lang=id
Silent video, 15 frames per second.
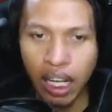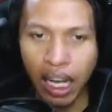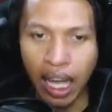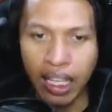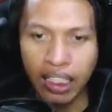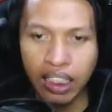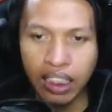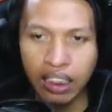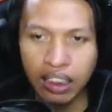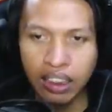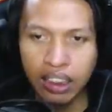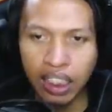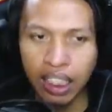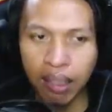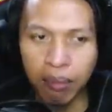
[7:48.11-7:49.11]
Lagi
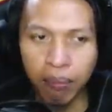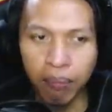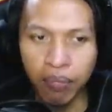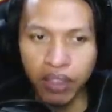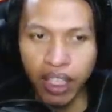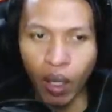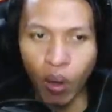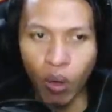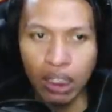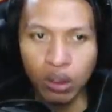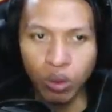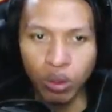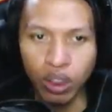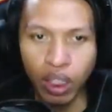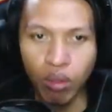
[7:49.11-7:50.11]
sip.
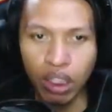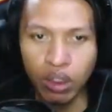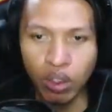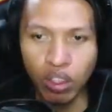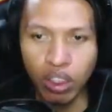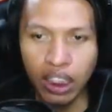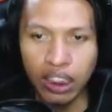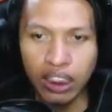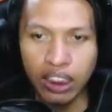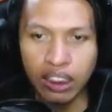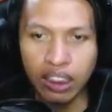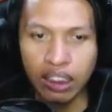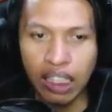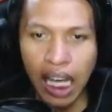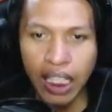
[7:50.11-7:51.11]
Tewas tuh, tewas. Oke,
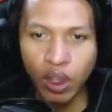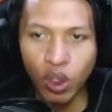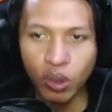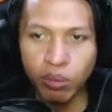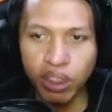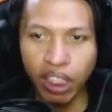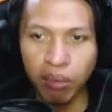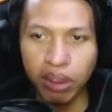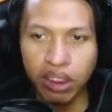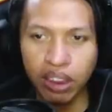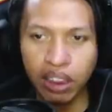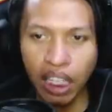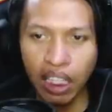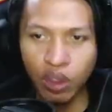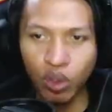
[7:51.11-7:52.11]
sisa satu Misalnya
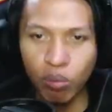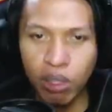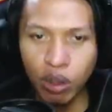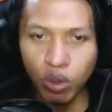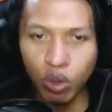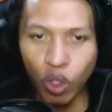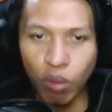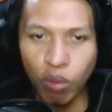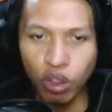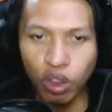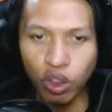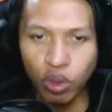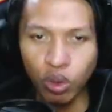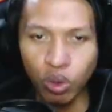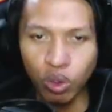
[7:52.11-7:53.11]
Mistis langsung maju terobos.
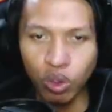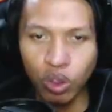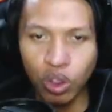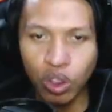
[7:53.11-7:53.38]
Truth.